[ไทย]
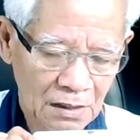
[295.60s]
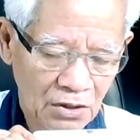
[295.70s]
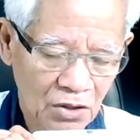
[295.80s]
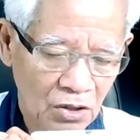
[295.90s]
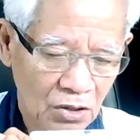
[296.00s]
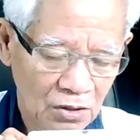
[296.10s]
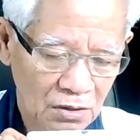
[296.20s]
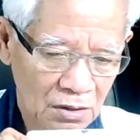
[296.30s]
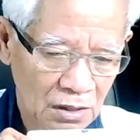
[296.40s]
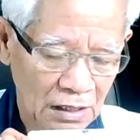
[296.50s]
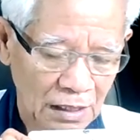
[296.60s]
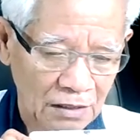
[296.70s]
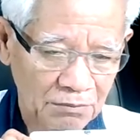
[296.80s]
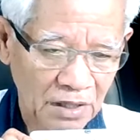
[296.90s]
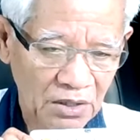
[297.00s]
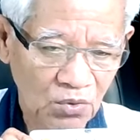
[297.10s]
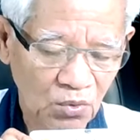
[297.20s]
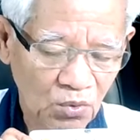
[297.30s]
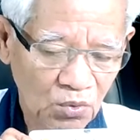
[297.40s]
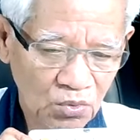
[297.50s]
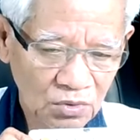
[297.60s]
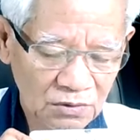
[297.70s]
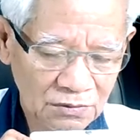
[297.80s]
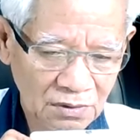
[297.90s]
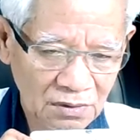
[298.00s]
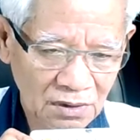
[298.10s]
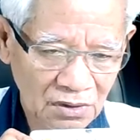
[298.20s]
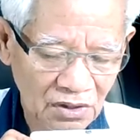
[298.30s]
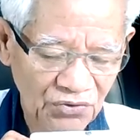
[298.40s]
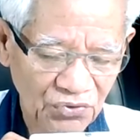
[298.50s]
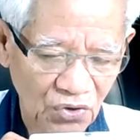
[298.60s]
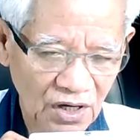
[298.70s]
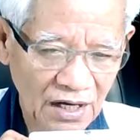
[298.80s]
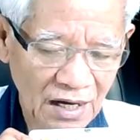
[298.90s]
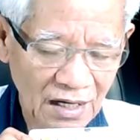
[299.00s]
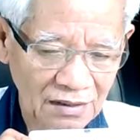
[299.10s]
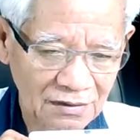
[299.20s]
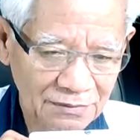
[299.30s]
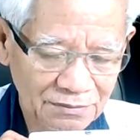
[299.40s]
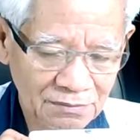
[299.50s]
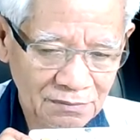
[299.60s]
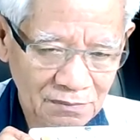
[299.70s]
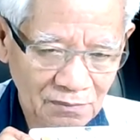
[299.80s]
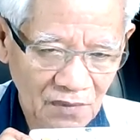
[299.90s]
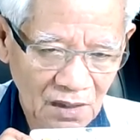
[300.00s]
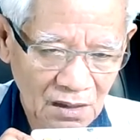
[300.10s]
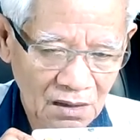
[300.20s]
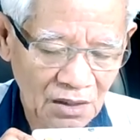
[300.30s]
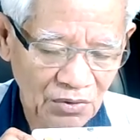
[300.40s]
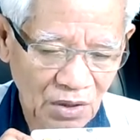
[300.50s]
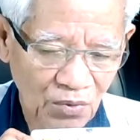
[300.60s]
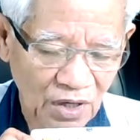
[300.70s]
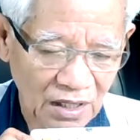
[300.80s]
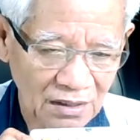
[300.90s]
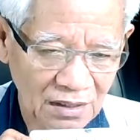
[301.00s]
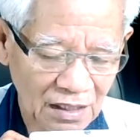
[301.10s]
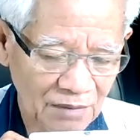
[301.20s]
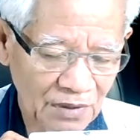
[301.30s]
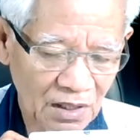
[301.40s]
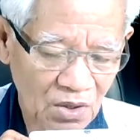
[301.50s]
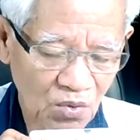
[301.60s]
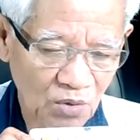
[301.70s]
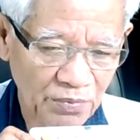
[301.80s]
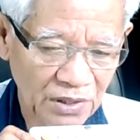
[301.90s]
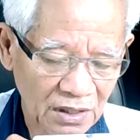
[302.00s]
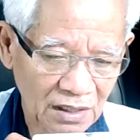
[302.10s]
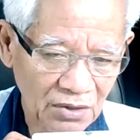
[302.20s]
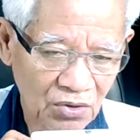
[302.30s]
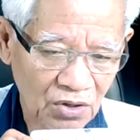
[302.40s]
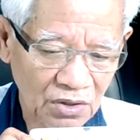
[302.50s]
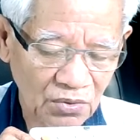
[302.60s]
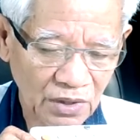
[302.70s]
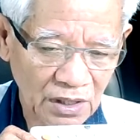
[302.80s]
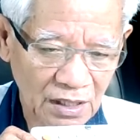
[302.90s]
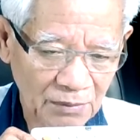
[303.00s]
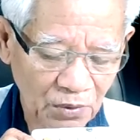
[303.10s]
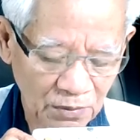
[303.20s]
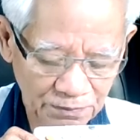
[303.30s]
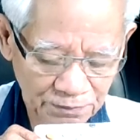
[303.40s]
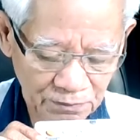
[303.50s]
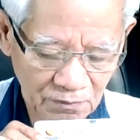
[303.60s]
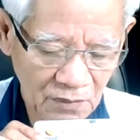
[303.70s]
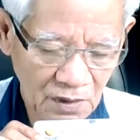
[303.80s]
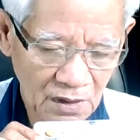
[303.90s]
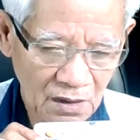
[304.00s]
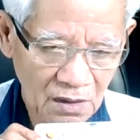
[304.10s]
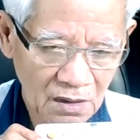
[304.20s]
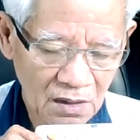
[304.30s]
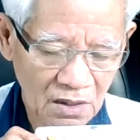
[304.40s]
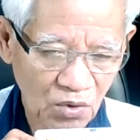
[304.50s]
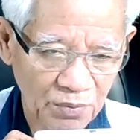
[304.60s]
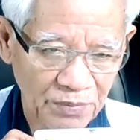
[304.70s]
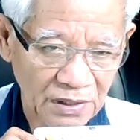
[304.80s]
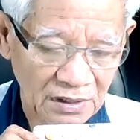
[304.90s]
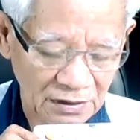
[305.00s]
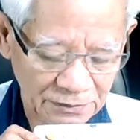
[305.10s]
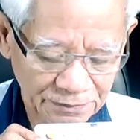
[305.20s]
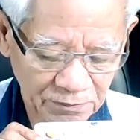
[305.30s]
แล้วก็หลังใบหู ทั้งสองข้าง เท่าๆกันครับแล้วก็รวบยังท้ายทอยด้วยครับผมนวดไปเถอะ